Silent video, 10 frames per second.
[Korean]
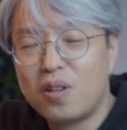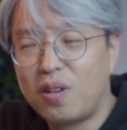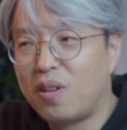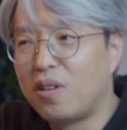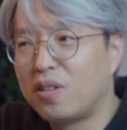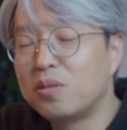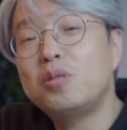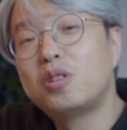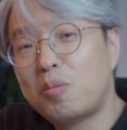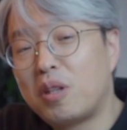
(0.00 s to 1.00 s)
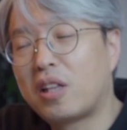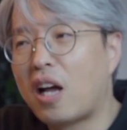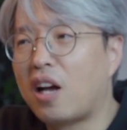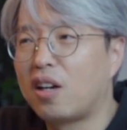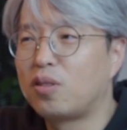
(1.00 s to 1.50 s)
어, 의문점이
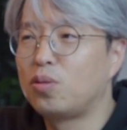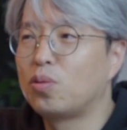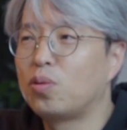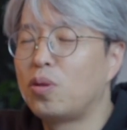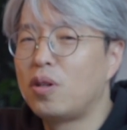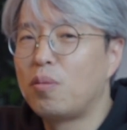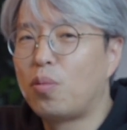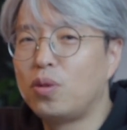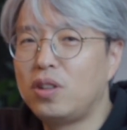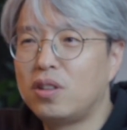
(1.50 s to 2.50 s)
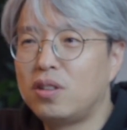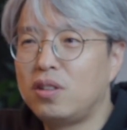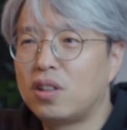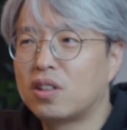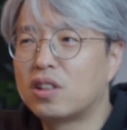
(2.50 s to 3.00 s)
있다. 그리고
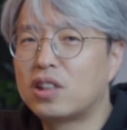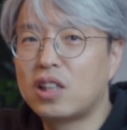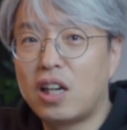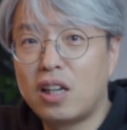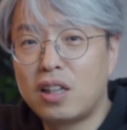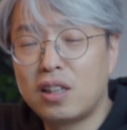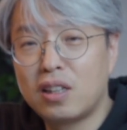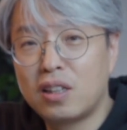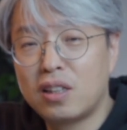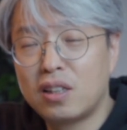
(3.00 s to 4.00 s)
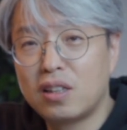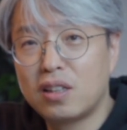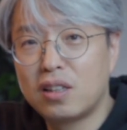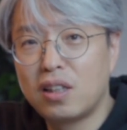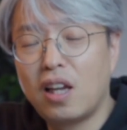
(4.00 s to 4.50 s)
본인은 이제 극장의
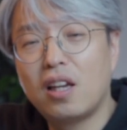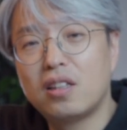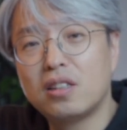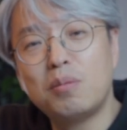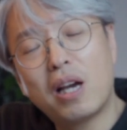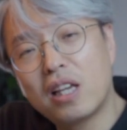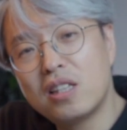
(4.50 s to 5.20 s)
음향